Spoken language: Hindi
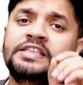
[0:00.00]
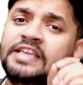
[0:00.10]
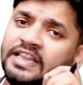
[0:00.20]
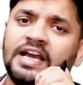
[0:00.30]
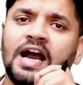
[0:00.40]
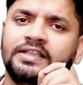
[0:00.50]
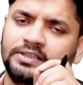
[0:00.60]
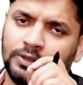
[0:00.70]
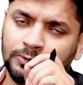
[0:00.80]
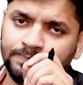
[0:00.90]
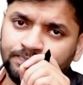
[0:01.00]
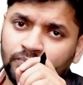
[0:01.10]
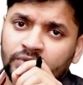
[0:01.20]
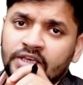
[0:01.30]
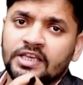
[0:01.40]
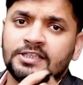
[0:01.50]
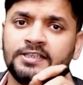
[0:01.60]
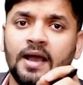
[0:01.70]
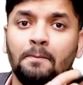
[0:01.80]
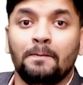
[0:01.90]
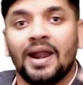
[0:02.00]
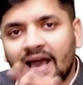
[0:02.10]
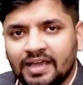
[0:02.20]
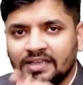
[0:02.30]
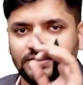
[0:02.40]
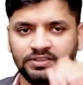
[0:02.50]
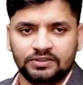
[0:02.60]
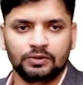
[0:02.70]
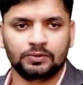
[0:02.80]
ये दिखा देता हूँ कि इससे आप पढ़ा कैसे सकते